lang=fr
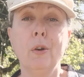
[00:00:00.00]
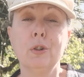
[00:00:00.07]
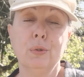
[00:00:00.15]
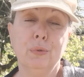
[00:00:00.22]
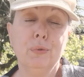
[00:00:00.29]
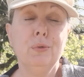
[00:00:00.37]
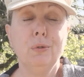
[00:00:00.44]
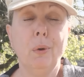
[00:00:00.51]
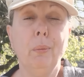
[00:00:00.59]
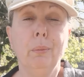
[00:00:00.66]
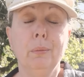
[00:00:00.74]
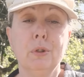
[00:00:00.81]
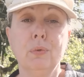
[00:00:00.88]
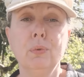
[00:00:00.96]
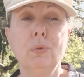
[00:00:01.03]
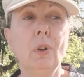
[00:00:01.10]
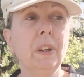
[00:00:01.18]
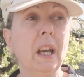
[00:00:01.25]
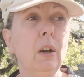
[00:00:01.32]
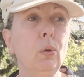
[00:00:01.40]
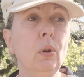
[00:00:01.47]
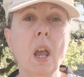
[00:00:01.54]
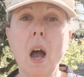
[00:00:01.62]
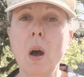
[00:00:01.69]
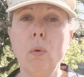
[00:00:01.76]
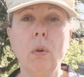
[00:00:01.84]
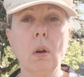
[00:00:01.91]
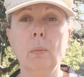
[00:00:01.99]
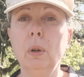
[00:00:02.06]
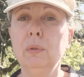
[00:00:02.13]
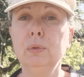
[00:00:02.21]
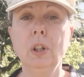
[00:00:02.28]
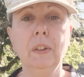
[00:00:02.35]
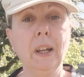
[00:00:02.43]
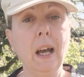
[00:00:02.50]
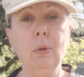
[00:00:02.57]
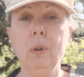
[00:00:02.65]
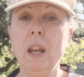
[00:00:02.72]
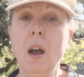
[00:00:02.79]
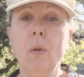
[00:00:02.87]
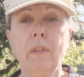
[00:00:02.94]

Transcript: Je vous, en, je vous donnerai le lien, ou elle vous donnera le lien,